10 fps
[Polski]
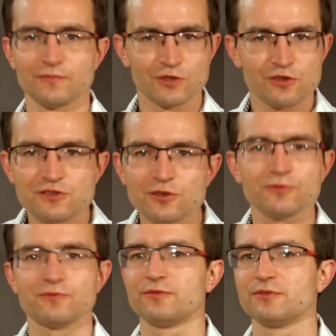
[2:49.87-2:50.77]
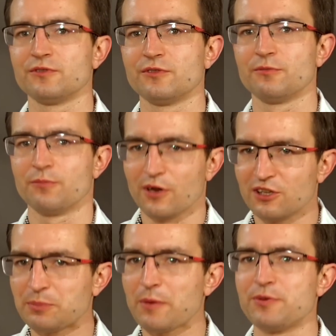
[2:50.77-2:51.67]
To znów pole
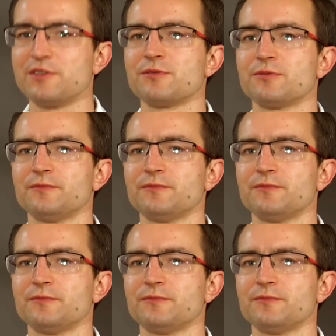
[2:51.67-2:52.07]
do popisu.